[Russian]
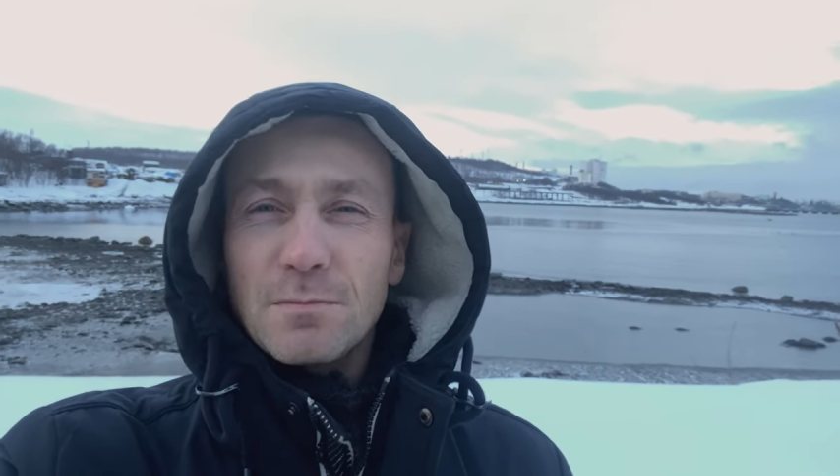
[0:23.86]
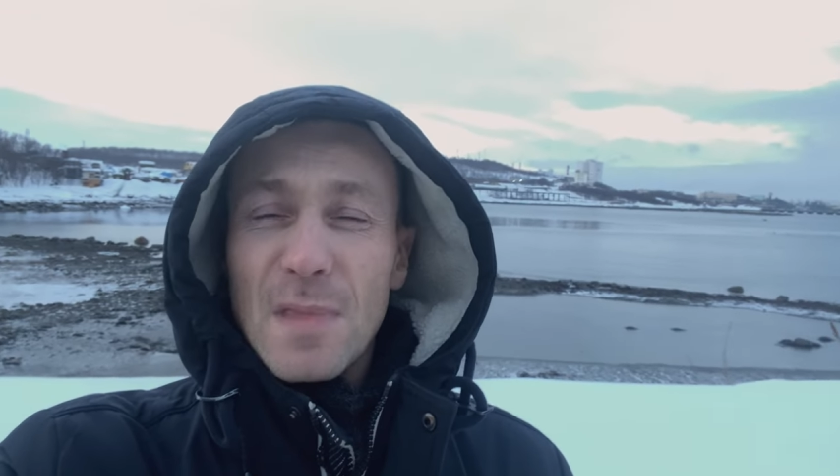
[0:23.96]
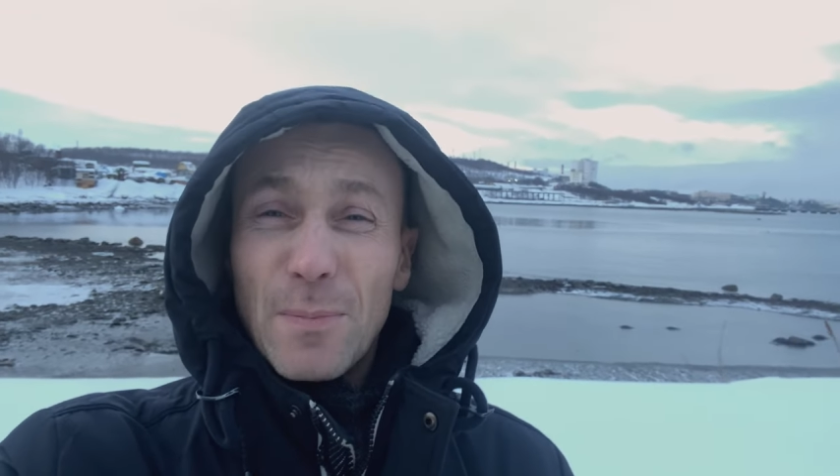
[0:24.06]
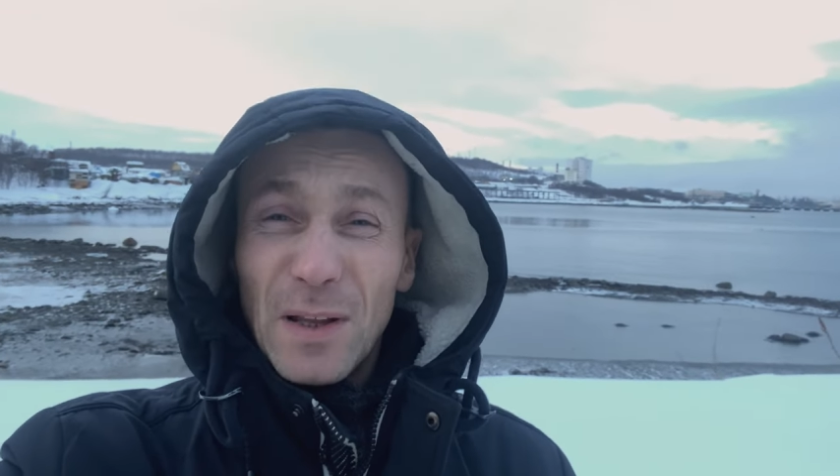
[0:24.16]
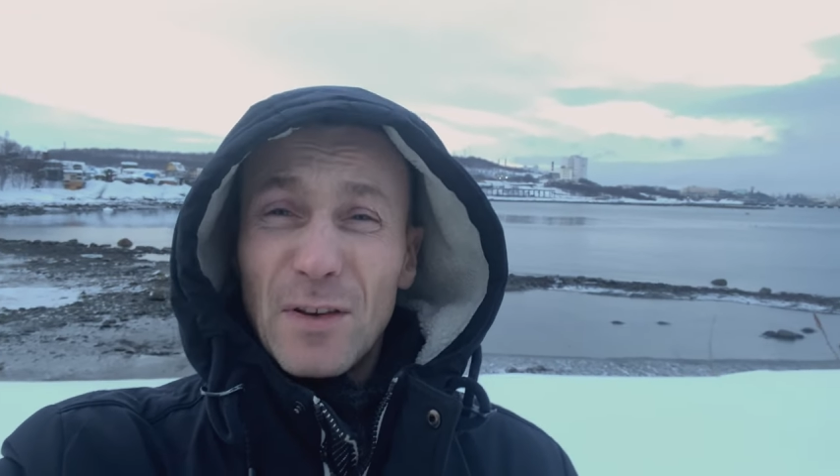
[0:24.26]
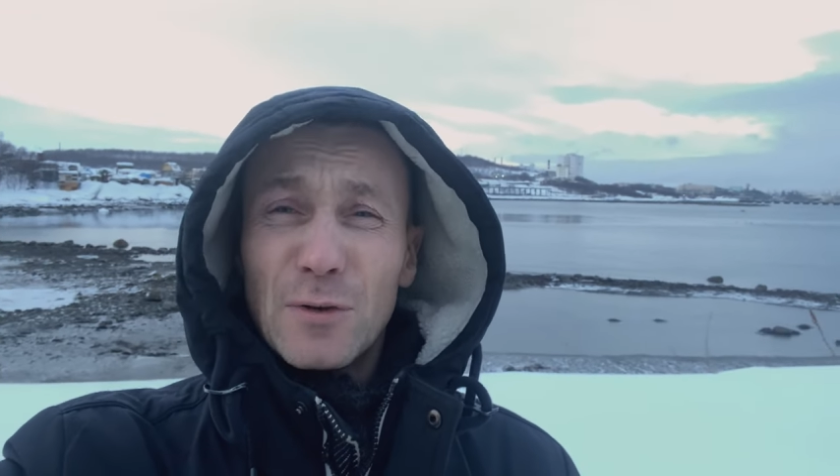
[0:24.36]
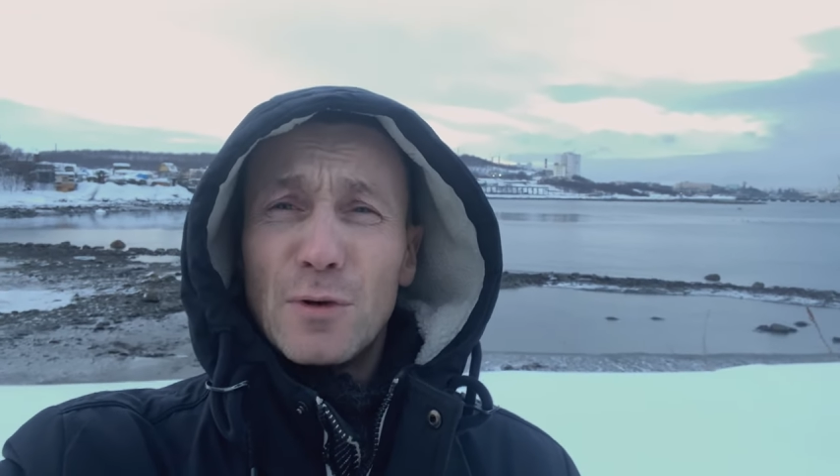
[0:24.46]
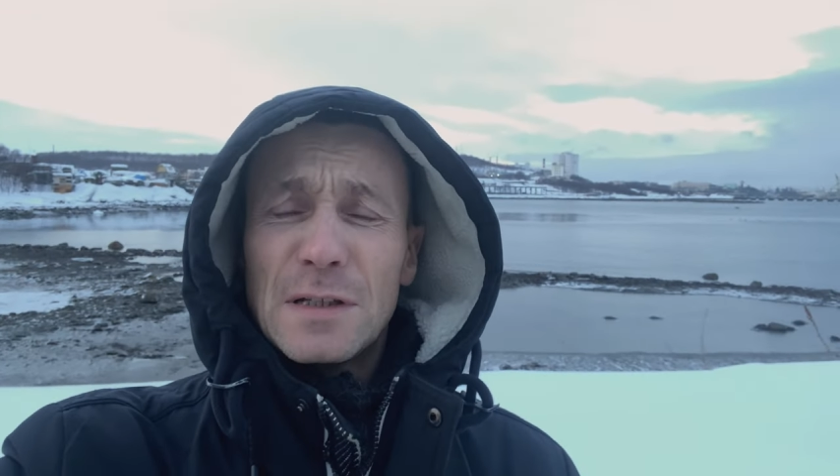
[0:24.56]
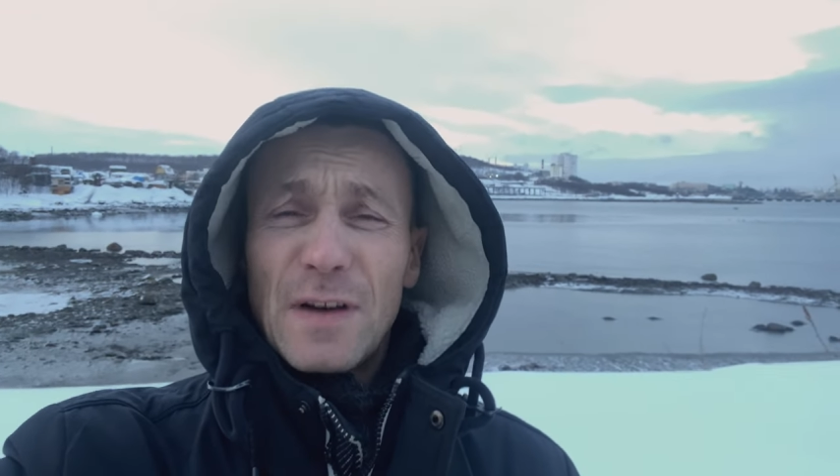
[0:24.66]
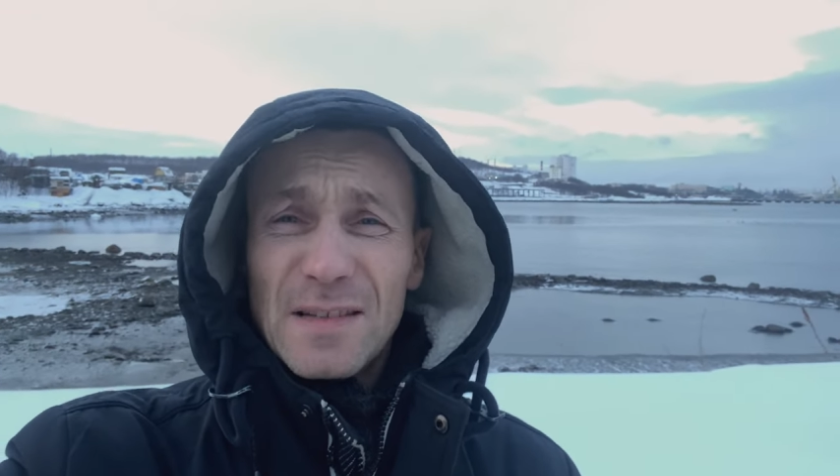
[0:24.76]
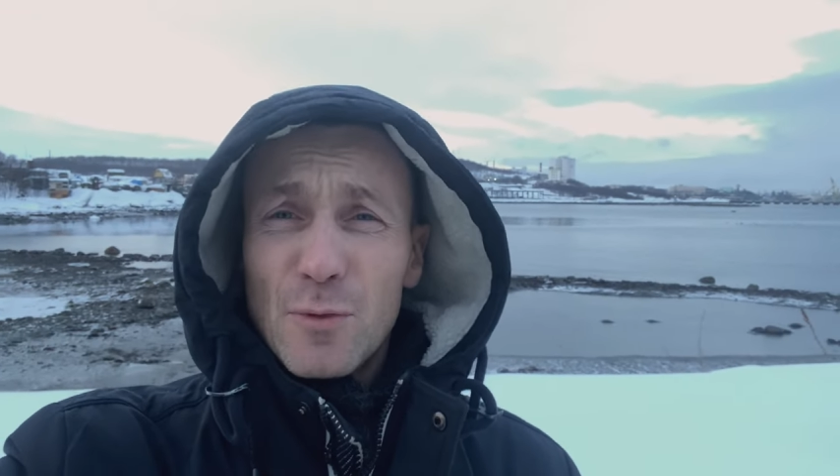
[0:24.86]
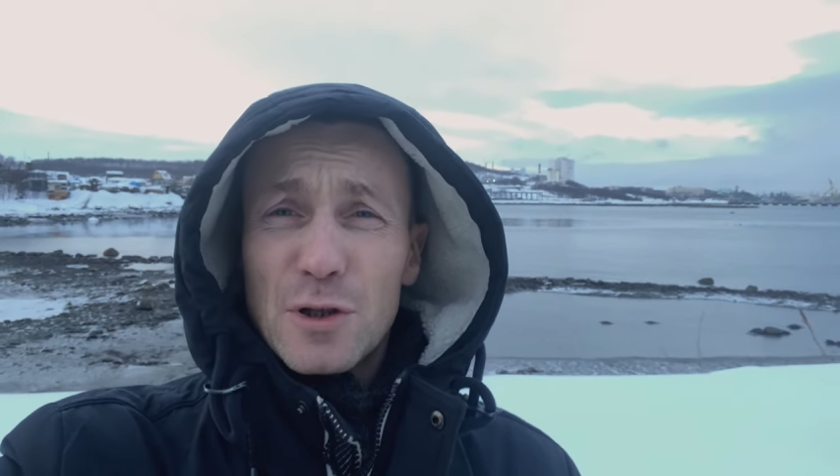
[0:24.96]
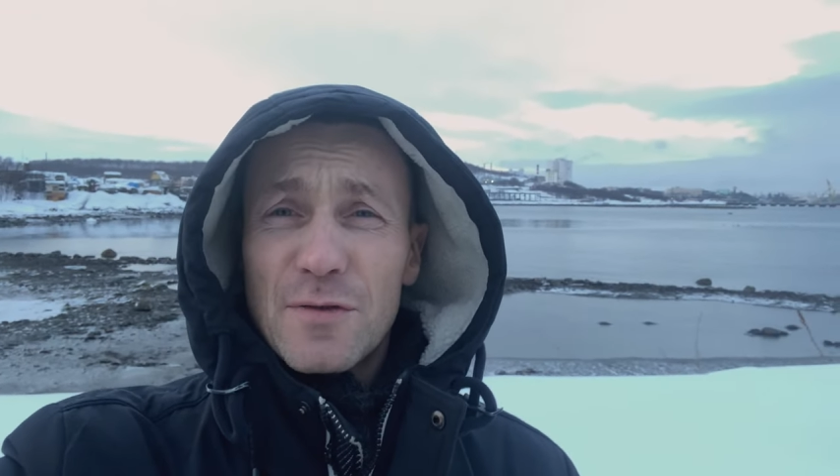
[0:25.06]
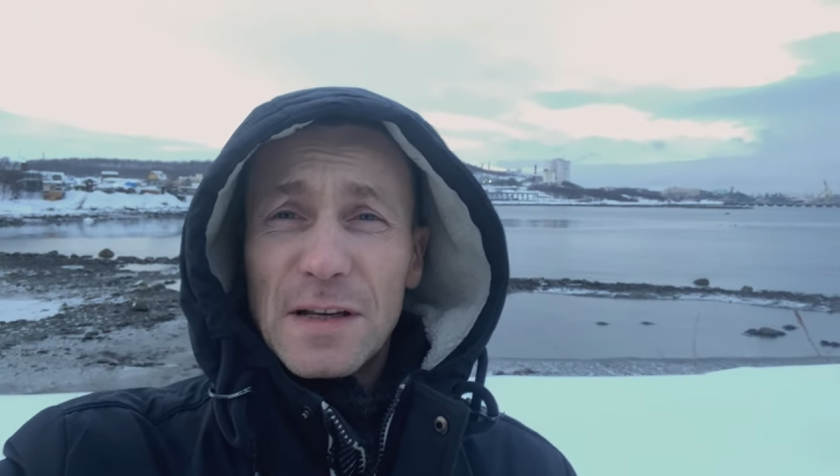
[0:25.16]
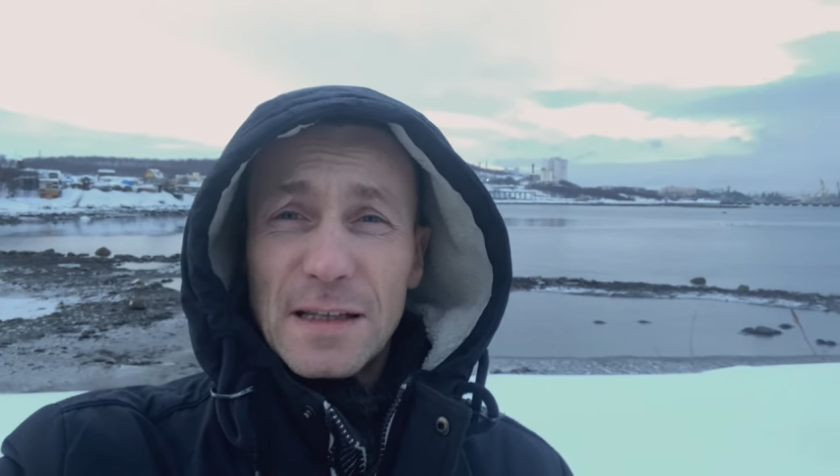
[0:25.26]
подвернулась возможность
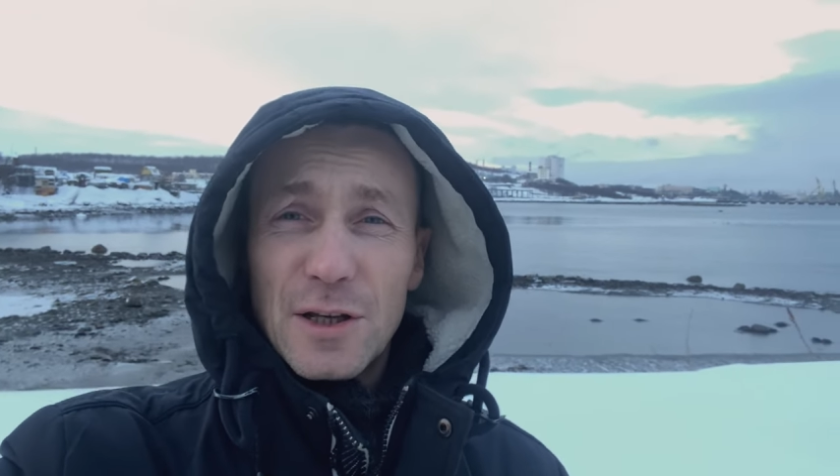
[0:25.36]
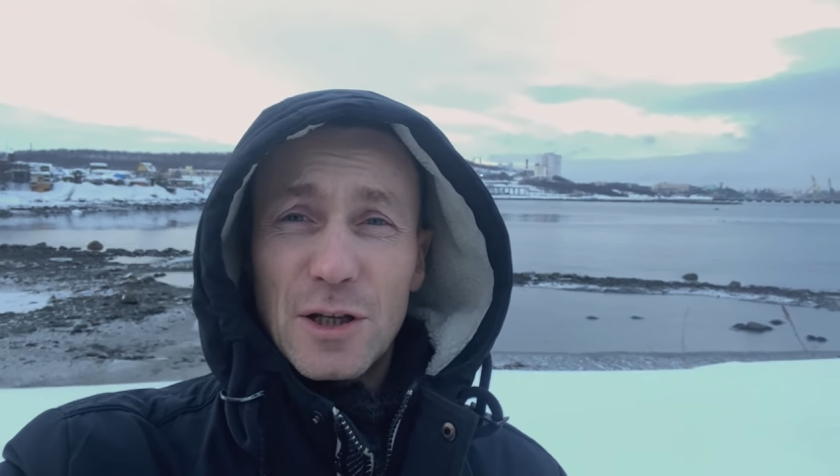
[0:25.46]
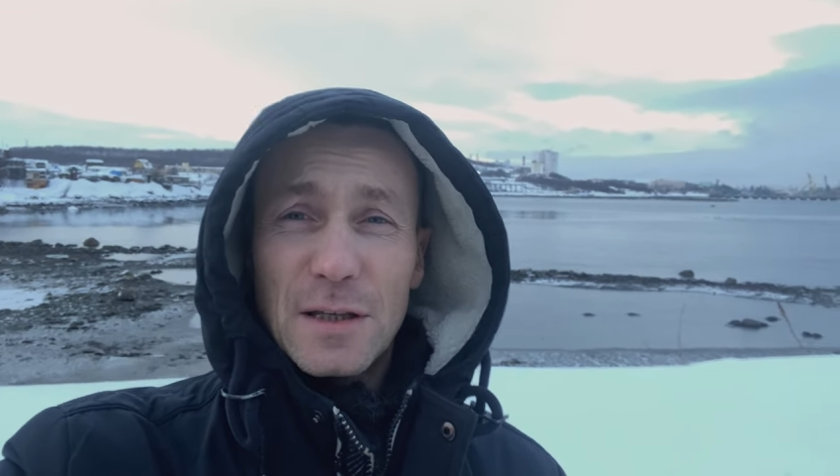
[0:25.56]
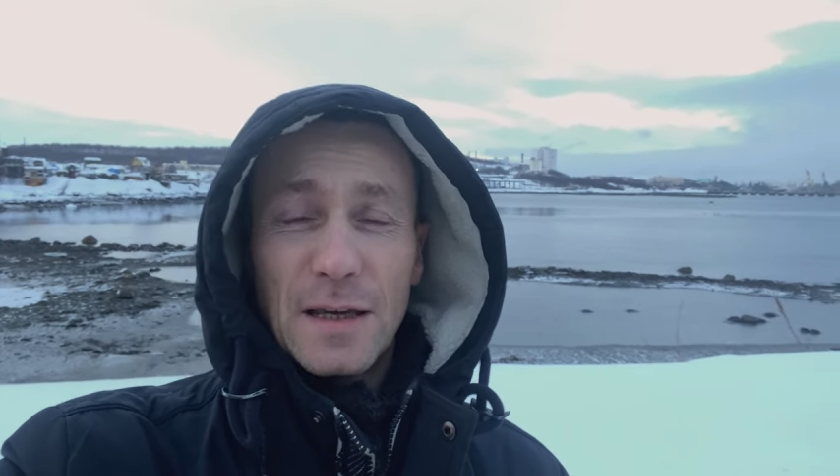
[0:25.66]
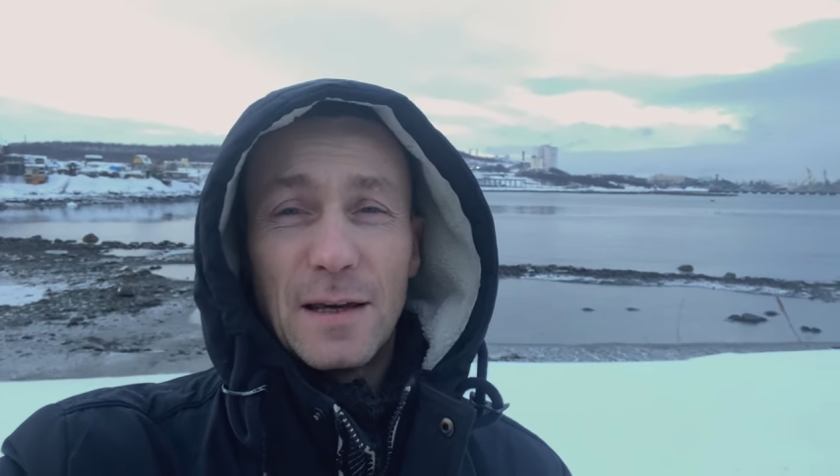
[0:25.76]
выскочить